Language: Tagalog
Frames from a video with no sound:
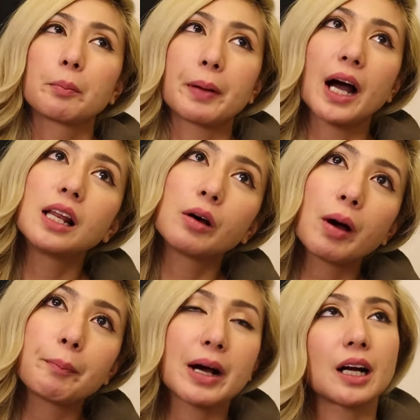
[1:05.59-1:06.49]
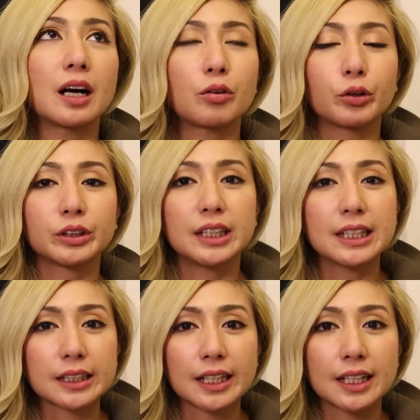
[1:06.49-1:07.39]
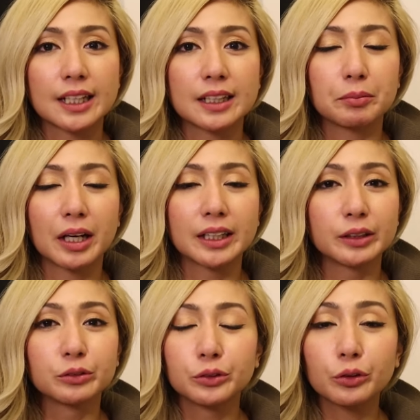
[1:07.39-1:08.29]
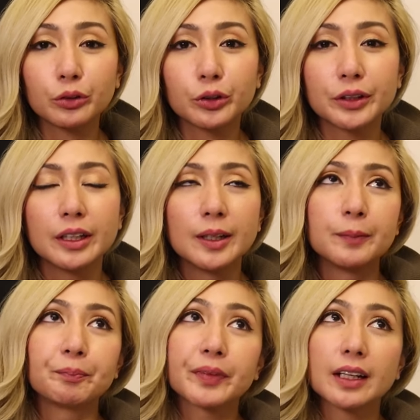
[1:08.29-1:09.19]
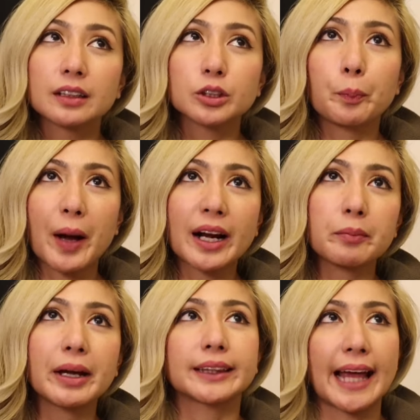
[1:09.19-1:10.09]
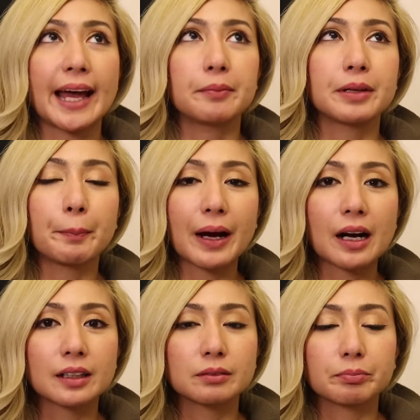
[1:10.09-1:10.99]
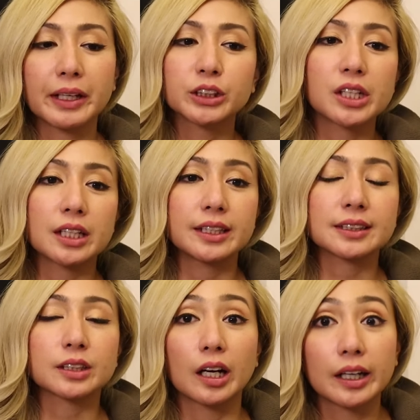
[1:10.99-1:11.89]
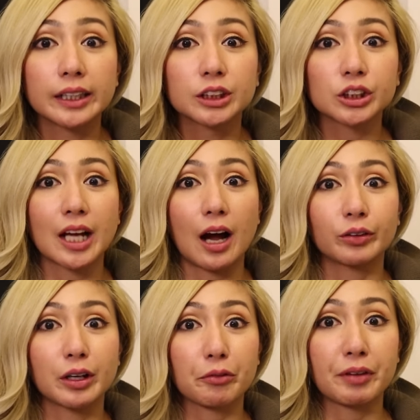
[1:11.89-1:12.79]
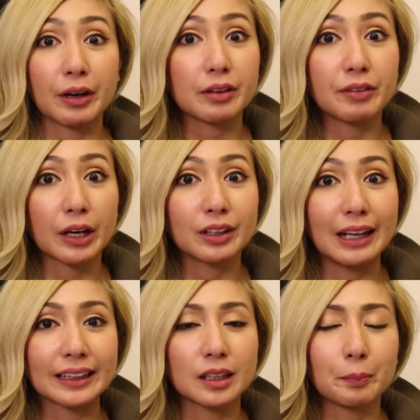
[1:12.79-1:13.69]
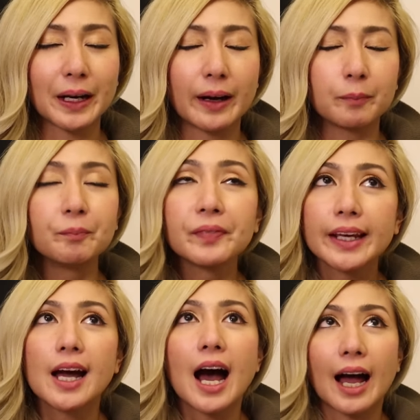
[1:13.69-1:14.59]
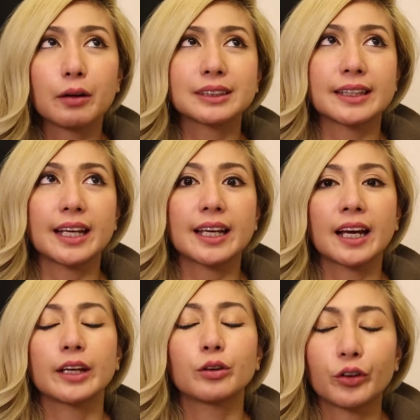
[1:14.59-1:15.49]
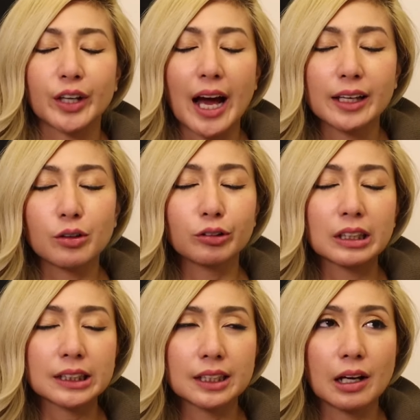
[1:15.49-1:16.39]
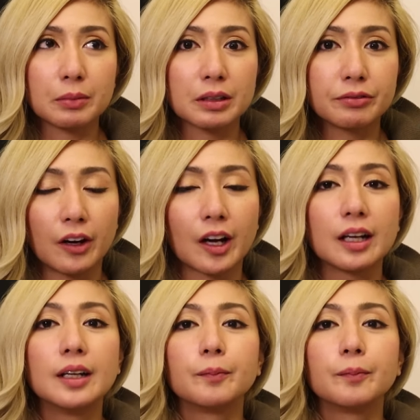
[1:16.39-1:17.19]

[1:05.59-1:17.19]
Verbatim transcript: Pangalawa, parang ang konti lang talaga ng mga nanonood. So parang may time na parang medyo na-discourage na ako ng very, very light na parang I was thinking ayoko na, ayoko na talagang mag-vlog.